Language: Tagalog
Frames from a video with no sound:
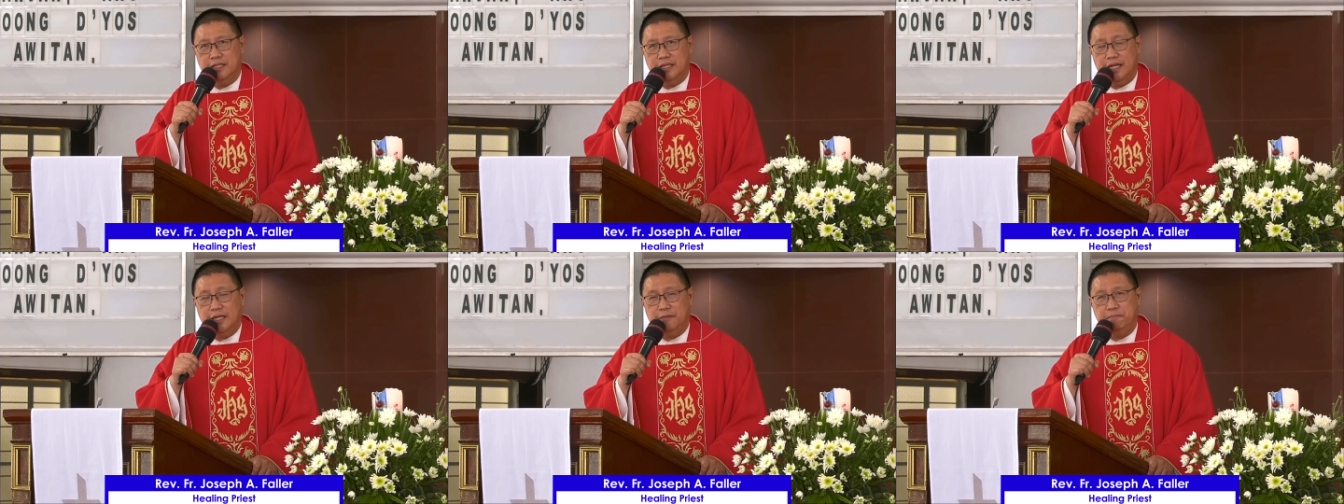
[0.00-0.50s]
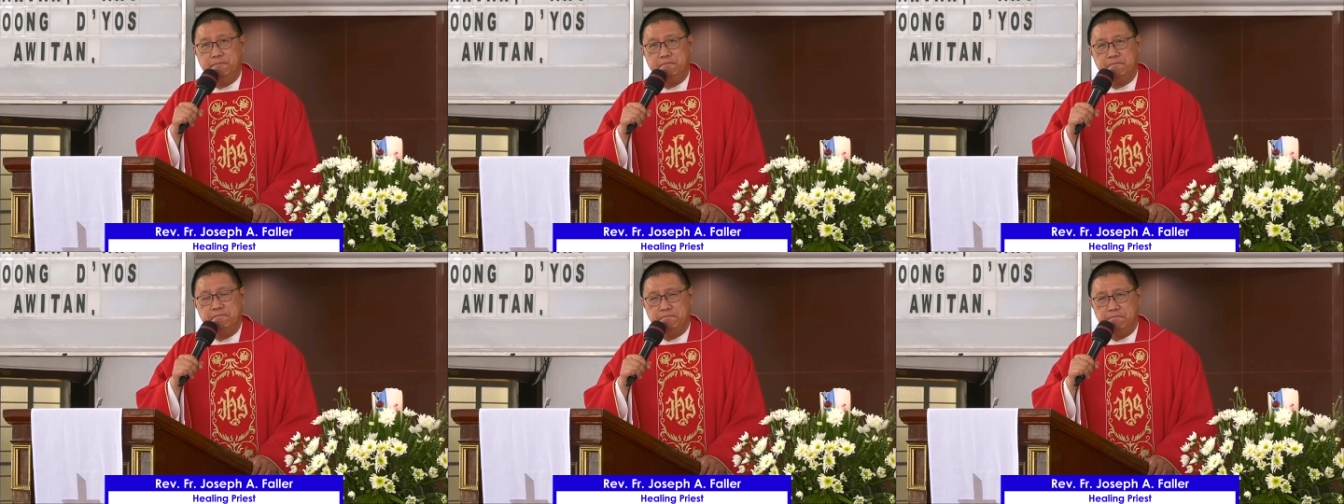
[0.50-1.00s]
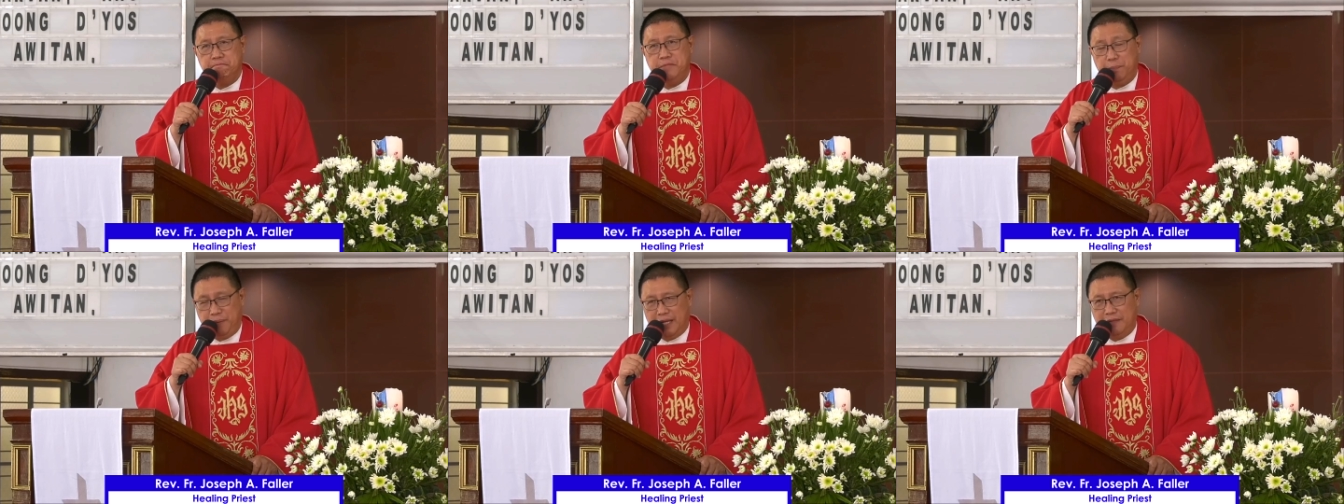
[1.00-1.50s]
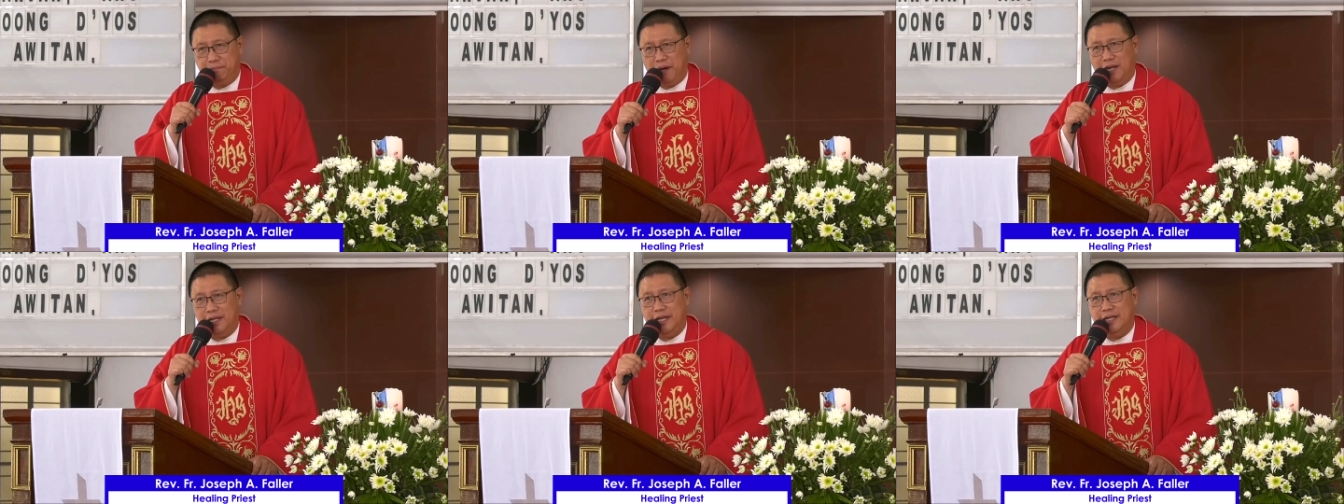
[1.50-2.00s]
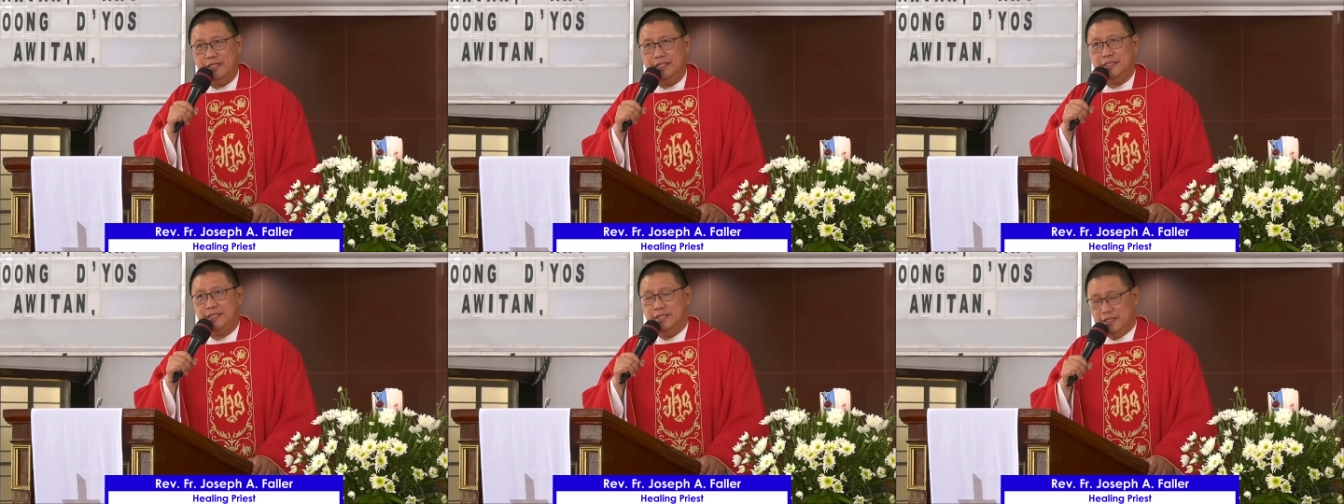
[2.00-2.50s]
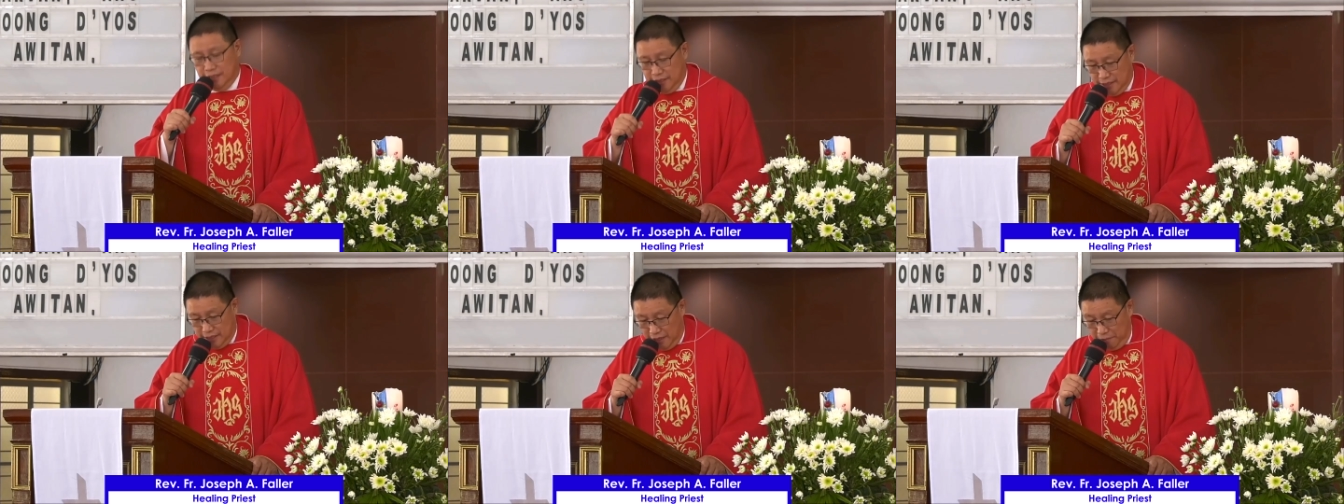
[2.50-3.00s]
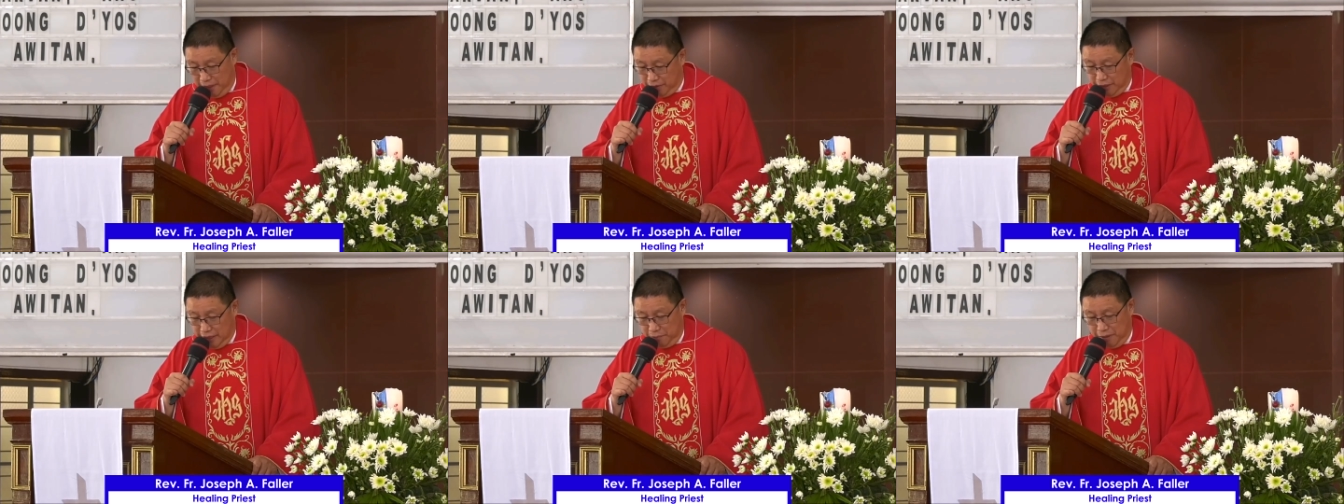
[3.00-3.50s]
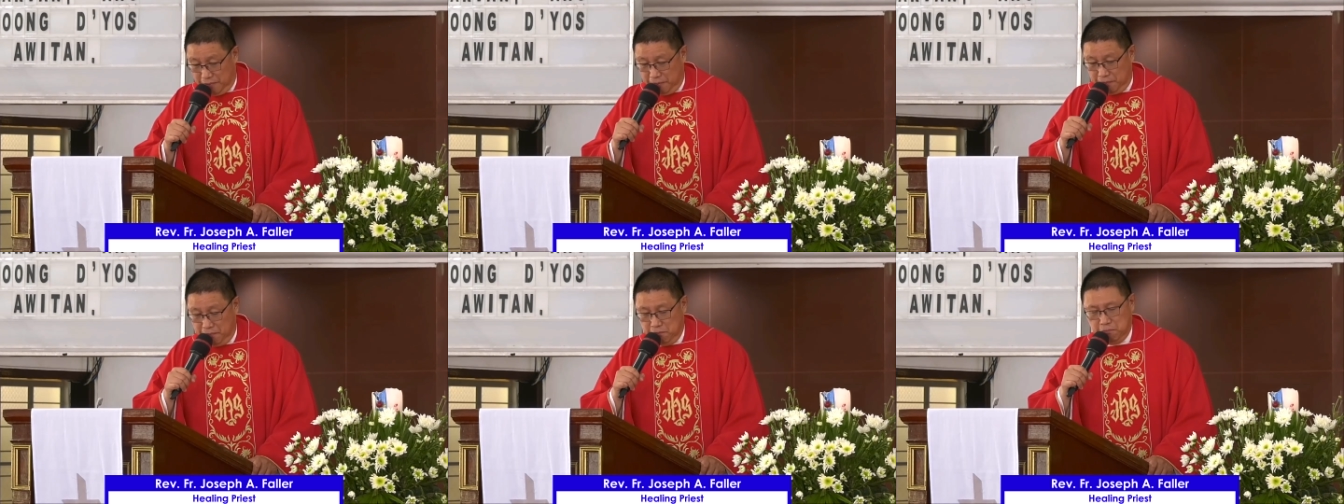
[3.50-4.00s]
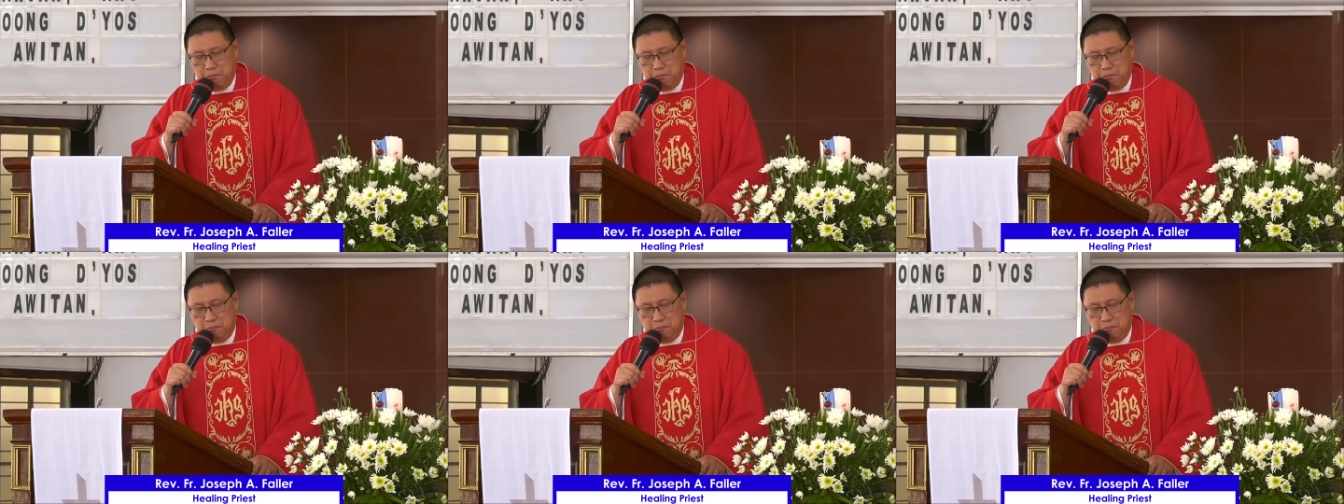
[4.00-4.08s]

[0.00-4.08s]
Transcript: and different variants, eh meron na namang